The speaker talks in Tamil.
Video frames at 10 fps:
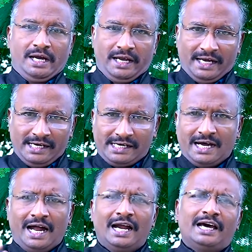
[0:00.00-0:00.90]
நீங்கள்
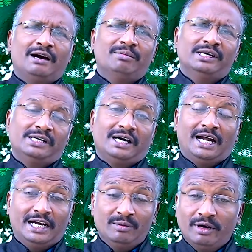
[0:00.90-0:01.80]
காணாமல்
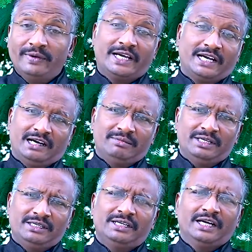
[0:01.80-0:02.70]

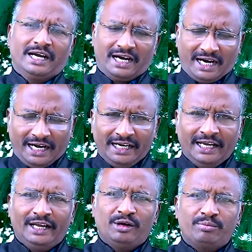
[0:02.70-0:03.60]
அனுபவிக்காமல்
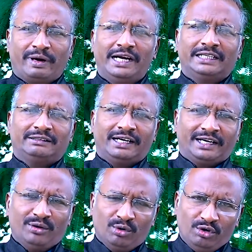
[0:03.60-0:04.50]
கண்ணீரின்
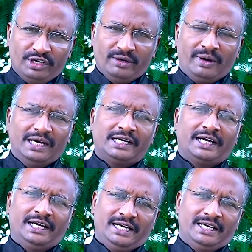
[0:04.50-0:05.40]
பள்ளத்தாக்கே உங்களுடைய
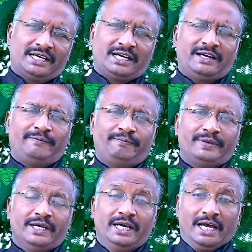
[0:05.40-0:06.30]
வாழ்க்கையாக இருக்கலாம்
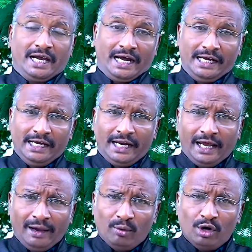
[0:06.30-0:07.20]

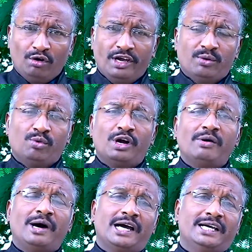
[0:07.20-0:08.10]
கண்ணீரே உங்களுடைய
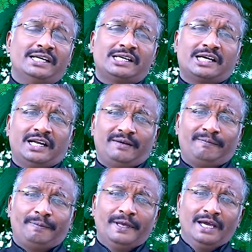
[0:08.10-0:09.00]
உணவாக இருக்கலாம்
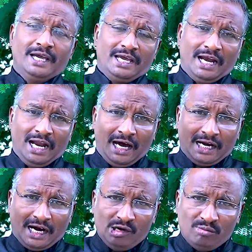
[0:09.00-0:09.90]

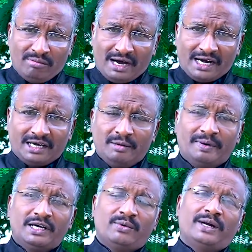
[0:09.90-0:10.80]
எல்லாராலும்
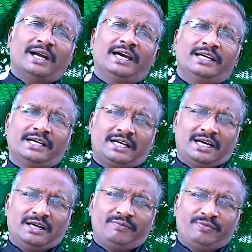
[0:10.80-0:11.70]
மறக்கப்பட்டவர்களாக
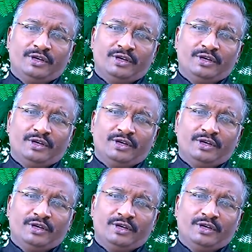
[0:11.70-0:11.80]
இருக்கலாம்